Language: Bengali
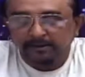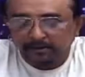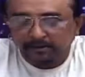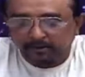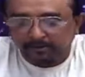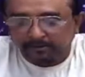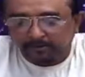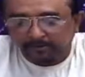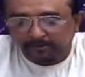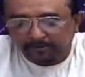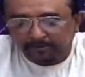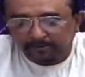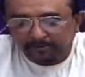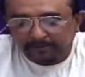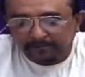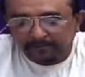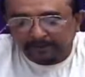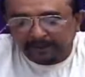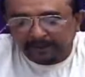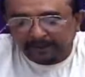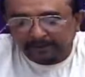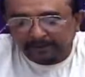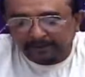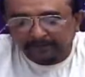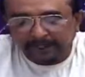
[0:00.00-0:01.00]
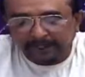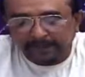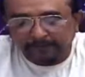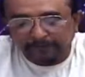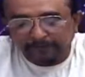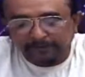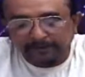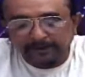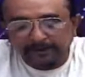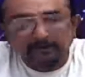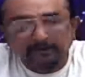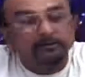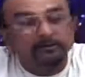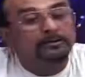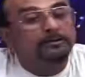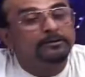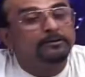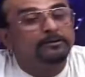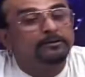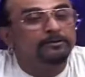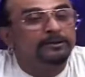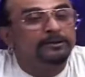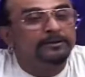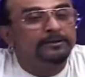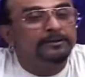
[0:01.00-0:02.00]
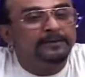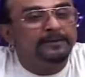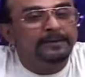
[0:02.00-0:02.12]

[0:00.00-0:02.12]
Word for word: তো ম্যাডাম তারপরে কুড়ি